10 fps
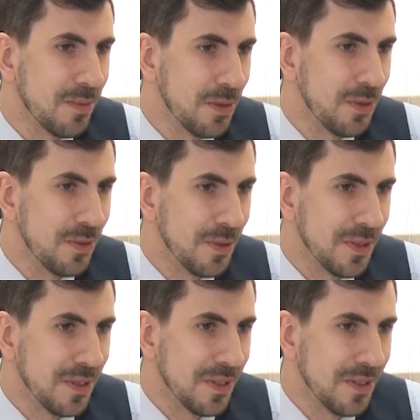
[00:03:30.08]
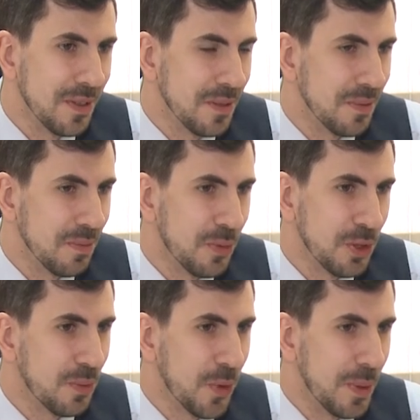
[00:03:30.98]
обслуживается,
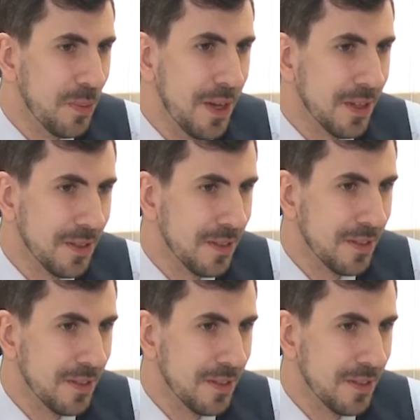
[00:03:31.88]
можно купить билет.